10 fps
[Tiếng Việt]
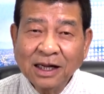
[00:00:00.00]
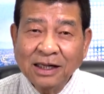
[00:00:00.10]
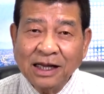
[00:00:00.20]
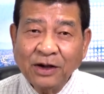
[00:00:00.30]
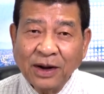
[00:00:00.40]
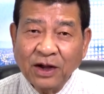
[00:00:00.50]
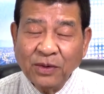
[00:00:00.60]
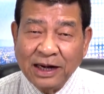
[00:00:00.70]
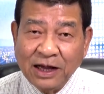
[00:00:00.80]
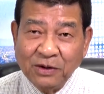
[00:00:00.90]
liên quan đến
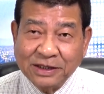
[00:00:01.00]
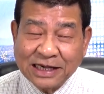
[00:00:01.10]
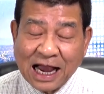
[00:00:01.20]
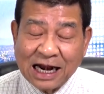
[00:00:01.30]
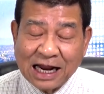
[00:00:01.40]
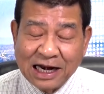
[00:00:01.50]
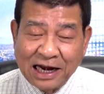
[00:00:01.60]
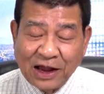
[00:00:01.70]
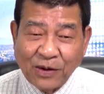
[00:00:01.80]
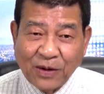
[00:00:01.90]
cuộc điều tra là
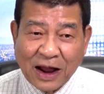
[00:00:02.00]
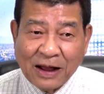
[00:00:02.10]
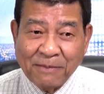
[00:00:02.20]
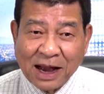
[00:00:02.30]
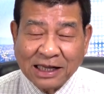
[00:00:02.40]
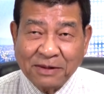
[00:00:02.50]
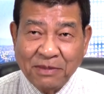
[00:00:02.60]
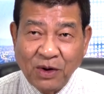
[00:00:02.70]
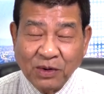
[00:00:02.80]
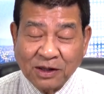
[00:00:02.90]
liệu à, ban tham
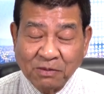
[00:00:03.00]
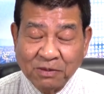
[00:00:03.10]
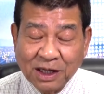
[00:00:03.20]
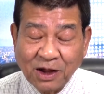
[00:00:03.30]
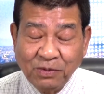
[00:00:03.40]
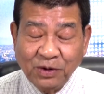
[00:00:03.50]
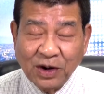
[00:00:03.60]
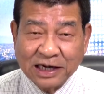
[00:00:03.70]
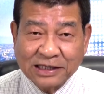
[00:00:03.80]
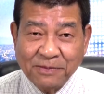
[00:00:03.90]
mưu của Tổng thống
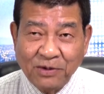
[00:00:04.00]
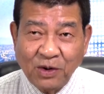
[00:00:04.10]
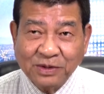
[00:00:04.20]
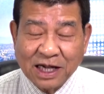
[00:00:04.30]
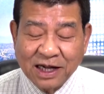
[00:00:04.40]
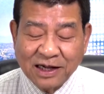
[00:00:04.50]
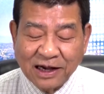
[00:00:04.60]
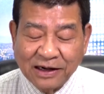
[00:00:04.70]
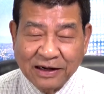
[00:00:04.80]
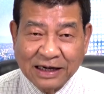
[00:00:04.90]
Donald Trump lúc tranh
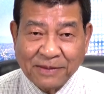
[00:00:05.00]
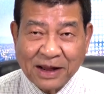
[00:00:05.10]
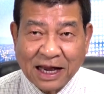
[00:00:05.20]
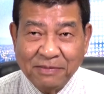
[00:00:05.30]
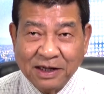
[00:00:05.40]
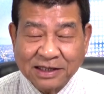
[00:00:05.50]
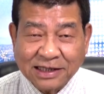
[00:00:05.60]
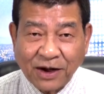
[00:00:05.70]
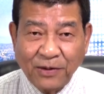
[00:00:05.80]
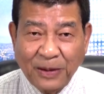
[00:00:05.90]
cử năm
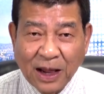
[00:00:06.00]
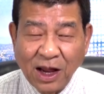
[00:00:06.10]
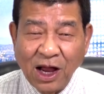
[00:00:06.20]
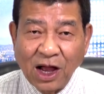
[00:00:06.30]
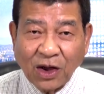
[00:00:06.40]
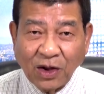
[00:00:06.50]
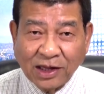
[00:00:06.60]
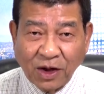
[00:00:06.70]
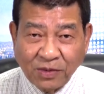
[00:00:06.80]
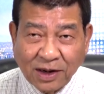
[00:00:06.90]
2016 có
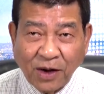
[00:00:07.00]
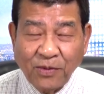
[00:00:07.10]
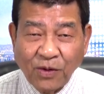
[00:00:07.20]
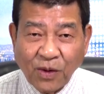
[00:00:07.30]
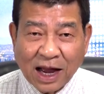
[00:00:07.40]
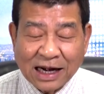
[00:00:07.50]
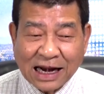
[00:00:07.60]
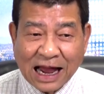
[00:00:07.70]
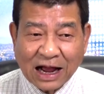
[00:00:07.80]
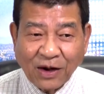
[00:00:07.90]
thông đồng hoặc
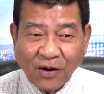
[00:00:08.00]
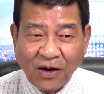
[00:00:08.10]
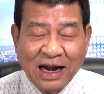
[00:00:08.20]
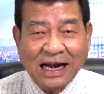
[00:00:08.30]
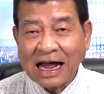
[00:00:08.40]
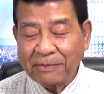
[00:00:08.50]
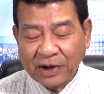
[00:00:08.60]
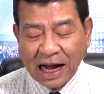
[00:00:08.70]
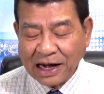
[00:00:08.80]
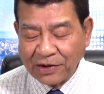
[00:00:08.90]
là có liên lạc một
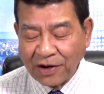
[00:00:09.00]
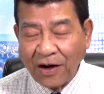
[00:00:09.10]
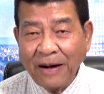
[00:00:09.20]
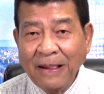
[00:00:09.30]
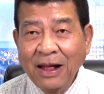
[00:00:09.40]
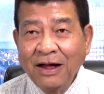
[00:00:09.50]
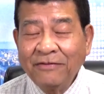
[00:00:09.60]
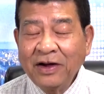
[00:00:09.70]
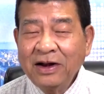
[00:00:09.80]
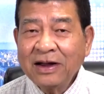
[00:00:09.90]
cách nào đó
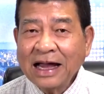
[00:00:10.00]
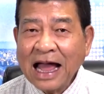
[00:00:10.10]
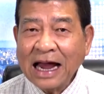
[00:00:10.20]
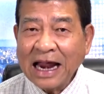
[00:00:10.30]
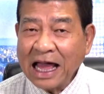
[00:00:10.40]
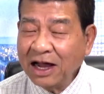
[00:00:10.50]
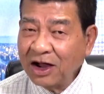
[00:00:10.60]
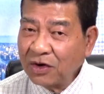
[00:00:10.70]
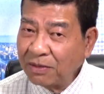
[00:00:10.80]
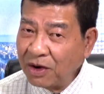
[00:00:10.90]
với nước Nga để ảnh
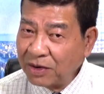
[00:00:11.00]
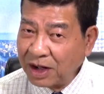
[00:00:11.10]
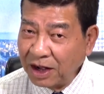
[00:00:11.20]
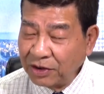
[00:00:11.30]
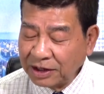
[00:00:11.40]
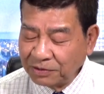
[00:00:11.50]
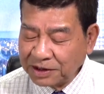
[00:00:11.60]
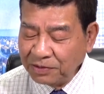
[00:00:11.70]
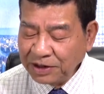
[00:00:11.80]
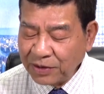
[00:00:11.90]
hưởng cuộc bầu cử của Tổng
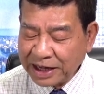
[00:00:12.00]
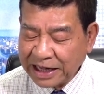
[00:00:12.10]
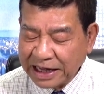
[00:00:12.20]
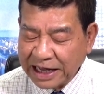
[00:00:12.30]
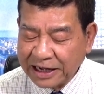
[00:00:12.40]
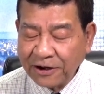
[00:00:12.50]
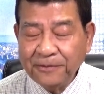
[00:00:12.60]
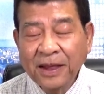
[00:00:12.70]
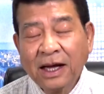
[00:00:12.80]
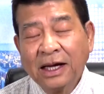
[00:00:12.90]
thống từ Hoa Kỳ hay
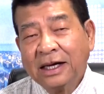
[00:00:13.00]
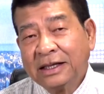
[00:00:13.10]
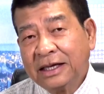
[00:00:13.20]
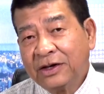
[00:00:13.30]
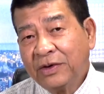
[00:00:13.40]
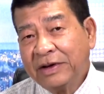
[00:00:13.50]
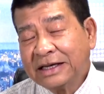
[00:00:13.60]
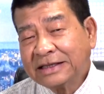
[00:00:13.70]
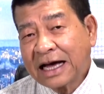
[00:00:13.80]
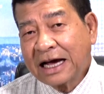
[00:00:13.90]
không. Thì thưa quý
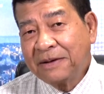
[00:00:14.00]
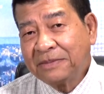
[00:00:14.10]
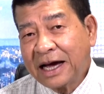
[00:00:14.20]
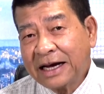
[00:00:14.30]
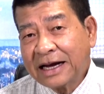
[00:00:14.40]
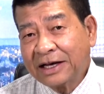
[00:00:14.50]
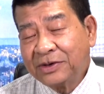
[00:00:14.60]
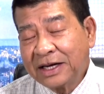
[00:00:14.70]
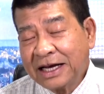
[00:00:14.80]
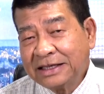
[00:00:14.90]
vị, sáng ngày hôm nay, đài
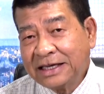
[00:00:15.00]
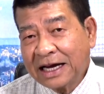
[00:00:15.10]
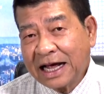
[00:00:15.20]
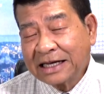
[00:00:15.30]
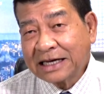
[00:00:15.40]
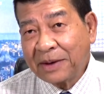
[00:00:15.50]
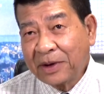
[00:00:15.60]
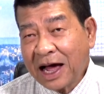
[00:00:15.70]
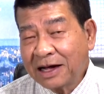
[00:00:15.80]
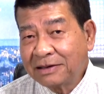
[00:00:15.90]
truyền hình CNN chạy
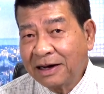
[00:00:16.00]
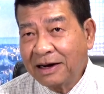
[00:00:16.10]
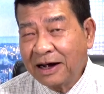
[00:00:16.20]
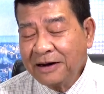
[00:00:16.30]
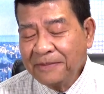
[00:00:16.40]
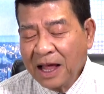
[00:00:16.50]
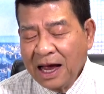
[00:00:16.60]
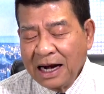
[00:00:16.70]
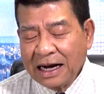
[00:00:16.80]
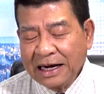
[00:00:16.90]
một cái hàng tựa lớn
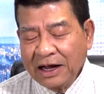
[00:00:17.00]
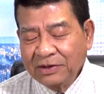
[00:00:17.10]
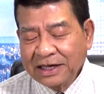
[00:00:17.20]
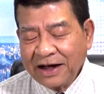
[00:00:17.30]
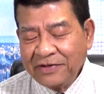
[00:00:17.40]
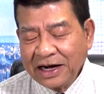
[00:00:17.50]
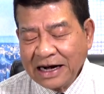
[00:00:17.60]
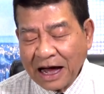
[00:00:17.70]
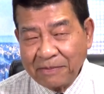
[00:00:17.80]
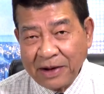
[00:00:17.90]
là điều tra viên
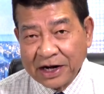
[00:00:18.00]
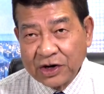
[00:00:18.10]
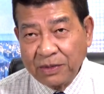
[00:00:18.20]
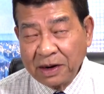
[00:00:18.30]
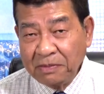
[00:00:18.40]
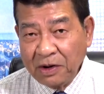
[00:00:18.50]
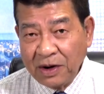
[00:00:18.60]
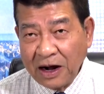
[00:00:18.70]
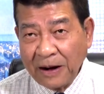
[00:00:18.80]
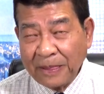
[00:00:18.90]
đặc biệt Robert
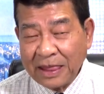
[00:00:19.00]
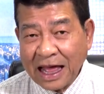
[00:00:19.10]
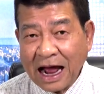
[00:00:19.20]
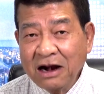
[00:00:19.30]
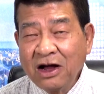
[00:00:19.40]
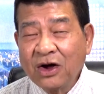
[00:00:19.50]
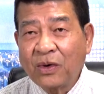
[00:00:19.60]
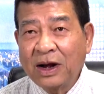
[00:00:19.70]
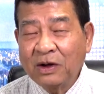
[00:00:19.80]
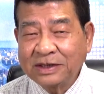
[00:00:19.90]
Mueller đã đưa
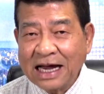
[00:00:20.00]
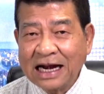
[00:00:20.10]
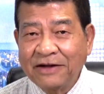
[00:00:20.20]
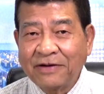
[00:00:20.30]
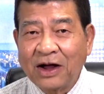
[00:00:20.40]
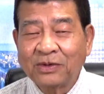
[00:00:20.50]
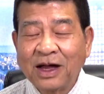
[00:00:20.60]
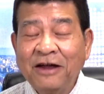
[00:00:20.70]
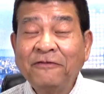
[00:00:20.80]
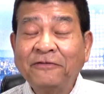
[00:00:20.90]
cuộc điều tra này vào
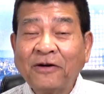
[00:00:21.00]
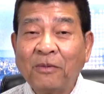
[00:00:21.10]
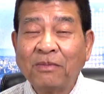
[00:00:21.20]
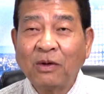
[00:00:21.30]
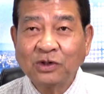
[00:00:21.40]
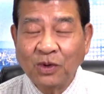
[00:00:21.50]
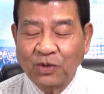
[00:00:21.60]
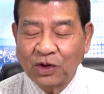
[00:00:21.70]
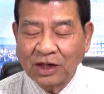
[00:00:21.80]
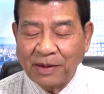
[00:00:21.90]
tới phòng bầu dục
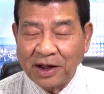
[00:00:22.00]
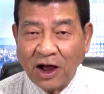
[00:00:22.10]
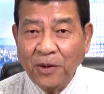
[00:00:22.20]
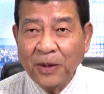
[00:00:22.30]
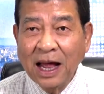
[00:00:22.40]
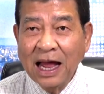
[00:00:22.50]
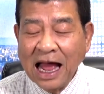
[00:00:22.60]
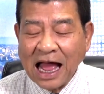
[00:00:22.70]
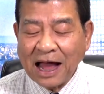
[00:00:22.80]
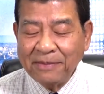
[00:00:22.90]
của Tòa Bạch Ốc
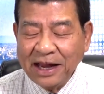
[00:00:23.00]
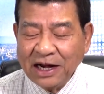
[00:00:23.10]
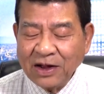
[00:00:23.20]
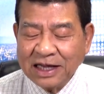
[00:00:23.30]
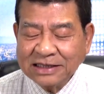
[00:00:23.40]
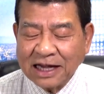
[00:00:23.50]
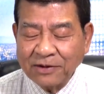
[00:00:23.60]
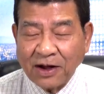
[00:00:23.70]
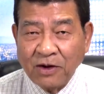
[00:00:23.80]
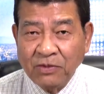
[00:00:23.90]
Hà Mỹ nói
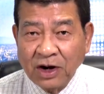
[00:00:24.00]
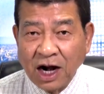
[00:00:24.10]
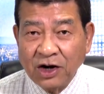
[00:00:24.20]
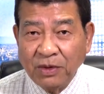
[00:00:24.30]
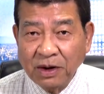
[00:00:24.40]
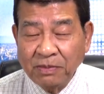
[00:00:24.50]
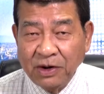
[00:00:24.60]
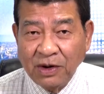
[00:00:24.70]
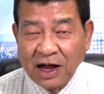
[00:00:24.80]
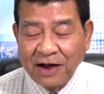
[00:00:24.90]
rằng ông à, Robert
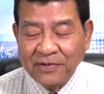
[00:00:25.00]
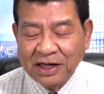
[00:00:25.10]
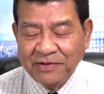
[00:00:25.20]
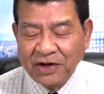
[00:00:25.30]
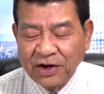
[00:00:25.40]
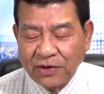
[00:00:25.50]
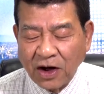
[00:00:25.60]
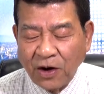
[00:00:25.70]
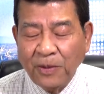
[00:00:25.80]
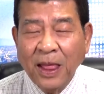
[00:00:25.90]
Mueller và nhân viên của
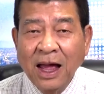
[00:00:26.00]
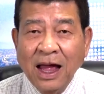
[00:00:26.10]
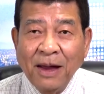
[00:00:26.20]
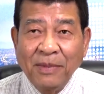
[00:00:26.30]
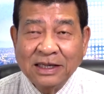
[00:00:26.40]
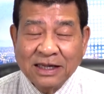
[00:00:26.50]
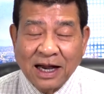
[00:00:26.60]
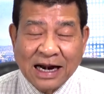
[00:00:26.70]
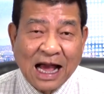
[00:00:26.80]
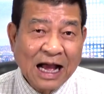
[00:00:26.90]
ông bây
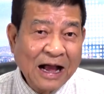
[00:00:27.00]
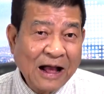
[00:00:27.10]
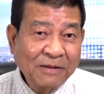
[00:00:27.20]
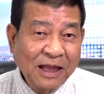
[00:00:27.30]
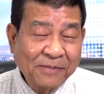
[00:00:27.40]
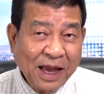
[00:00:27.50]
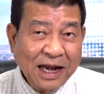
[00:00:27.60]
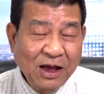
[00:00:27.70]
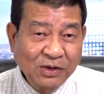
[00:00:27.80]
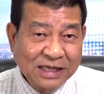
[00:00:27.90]
giờ đang à, tìm cách
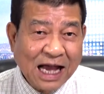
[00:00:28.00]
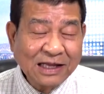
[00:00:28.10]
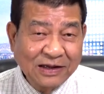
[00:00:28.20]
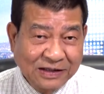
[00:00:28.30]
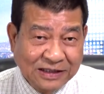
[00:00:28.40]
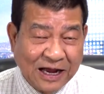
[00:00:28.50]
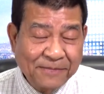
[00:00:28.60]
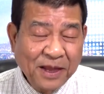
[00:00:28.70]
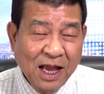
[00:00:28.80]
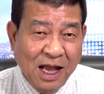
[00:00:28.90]
điều tra thử
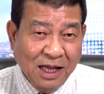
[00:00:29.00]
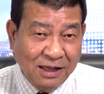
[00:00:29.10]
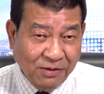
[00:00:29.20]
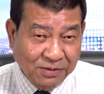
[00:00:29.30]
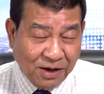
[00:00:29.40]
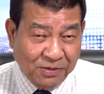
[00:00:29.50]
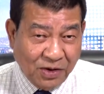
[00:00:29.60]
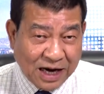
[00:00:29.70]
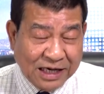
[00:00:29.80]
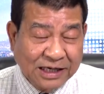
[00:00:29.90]
xem Tổng thống
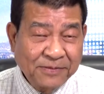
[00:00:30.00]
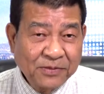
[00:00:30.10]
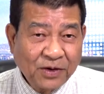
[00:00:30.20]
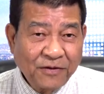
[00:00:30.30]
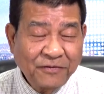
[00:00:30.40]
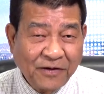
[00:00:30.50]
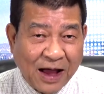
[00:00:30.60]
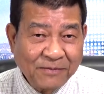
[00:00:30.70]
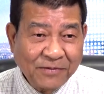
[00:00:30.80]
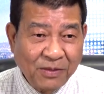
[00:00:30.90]
Donald Trump có
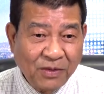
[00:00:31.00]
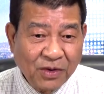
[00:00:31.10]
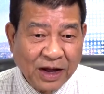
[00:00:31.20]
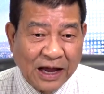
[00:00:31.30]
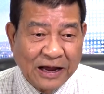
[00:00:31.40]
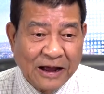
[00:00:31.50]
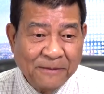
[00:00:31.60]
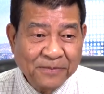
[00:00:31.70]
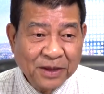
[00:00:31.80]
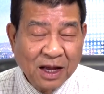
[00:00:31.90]
phạm vào một cái
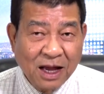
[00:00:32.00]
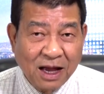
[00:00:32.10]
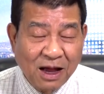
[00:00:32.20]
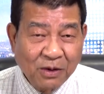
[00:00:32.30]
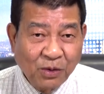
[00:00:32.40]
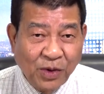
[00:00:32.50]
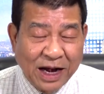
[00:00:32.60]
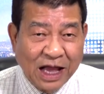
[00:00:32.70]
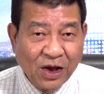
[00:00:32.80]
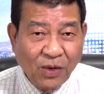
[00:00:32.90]
um, uh, quy
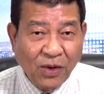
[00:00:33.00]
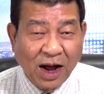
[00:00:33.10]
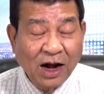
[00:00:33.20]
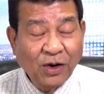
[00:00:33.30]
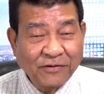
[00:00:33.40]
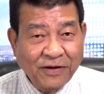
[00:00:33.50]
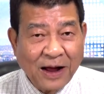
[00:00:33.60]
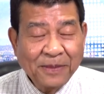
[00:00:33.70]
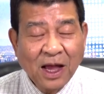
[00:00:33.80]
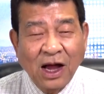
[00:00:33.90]
định của luật
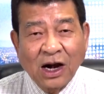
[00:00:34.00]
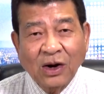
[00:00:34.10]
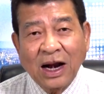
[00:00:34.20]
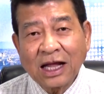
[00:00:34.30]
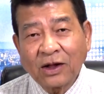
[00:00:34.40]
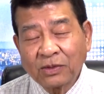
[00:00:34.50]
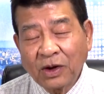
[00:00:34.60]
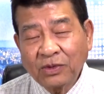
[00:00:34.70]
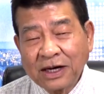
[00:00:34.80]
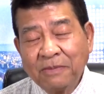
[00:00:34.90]
pháp, đó là Tổng
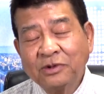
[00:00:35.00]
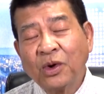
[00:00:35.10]
thống Trump